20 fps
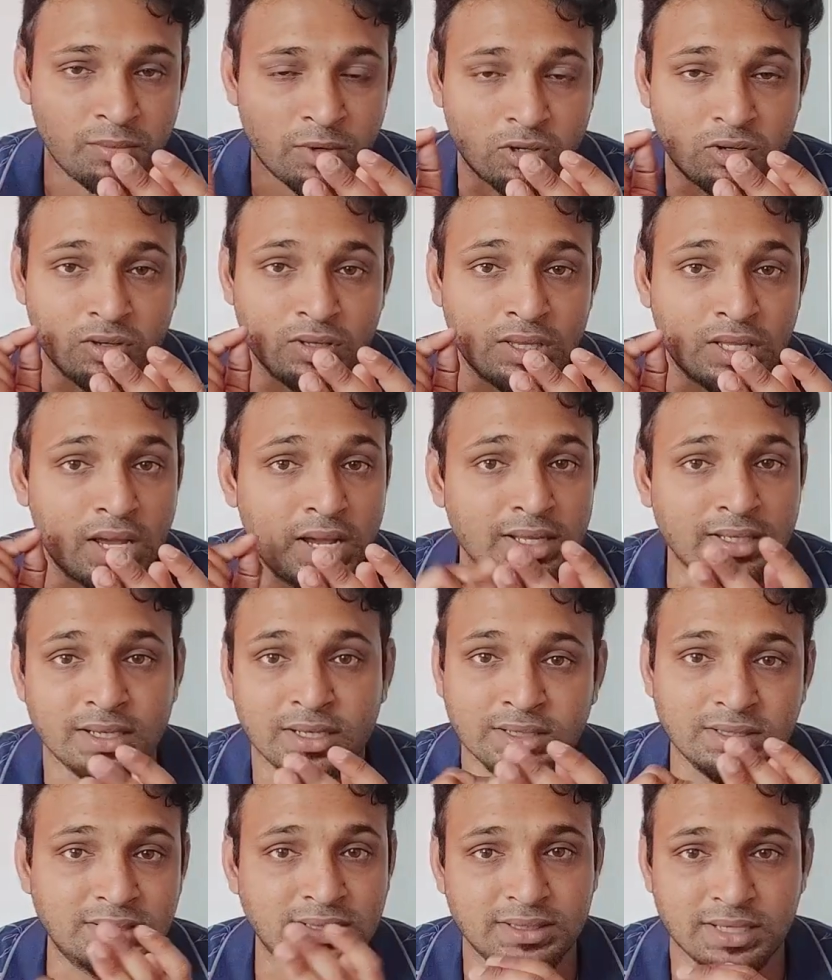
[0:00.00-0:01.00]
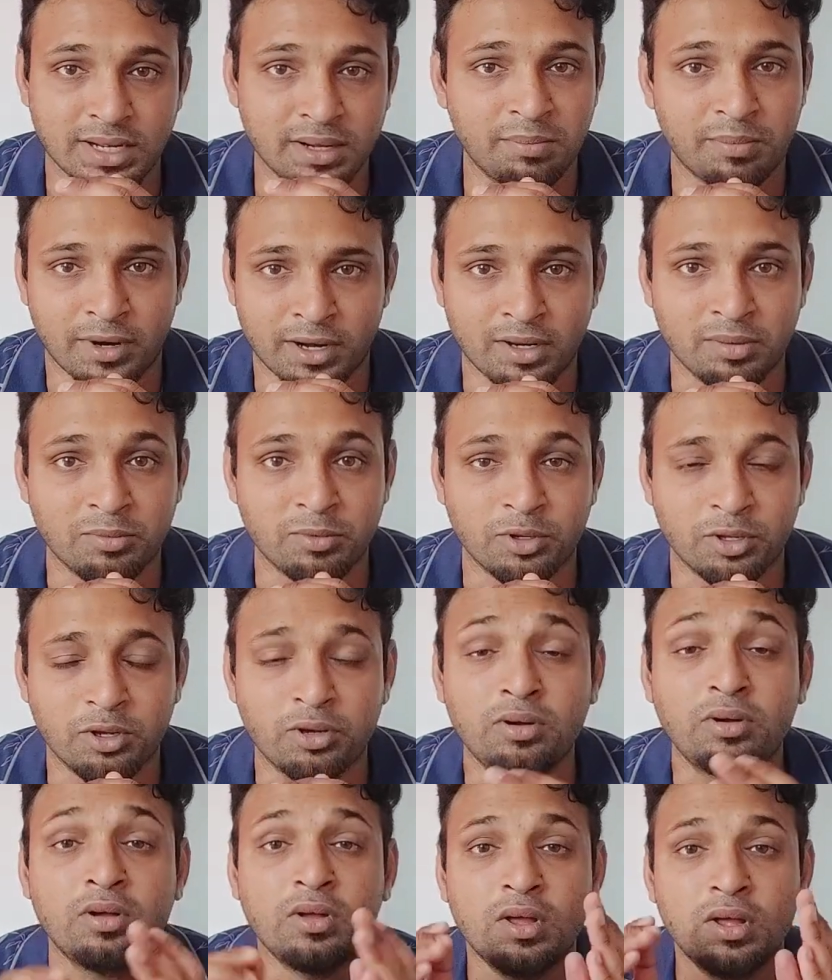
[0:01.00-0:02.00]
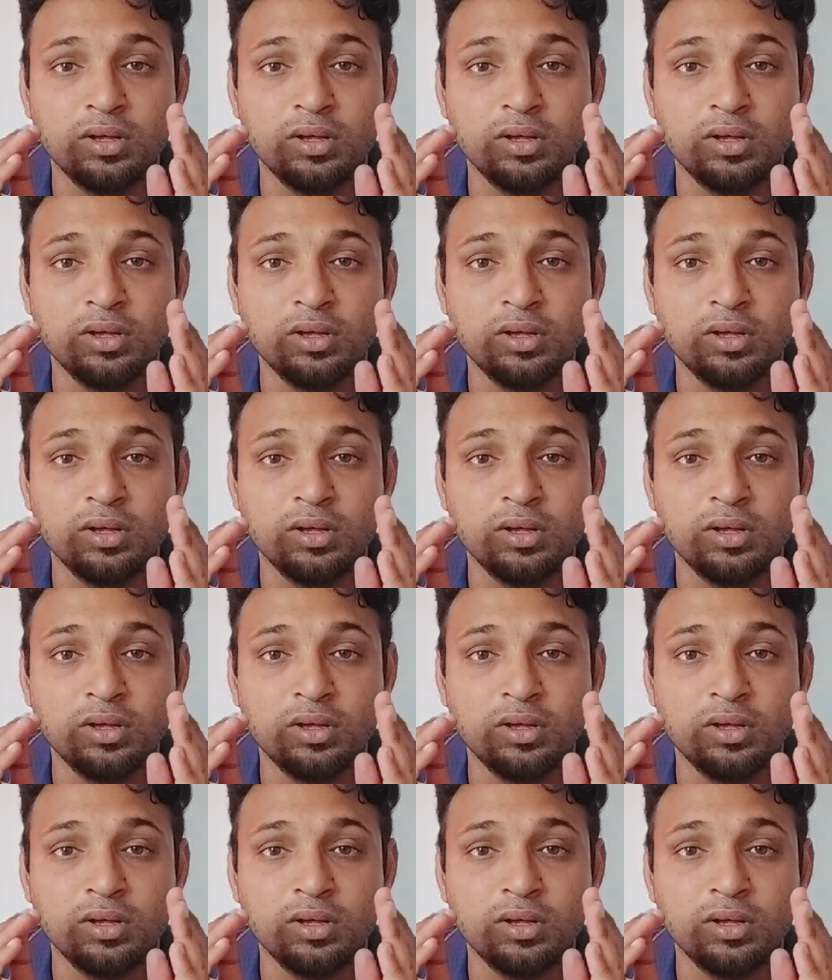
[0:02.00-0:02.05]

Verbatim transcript: மட்டும்தான் இதை ரிஜிஸ்டரே பண்ண முடியும்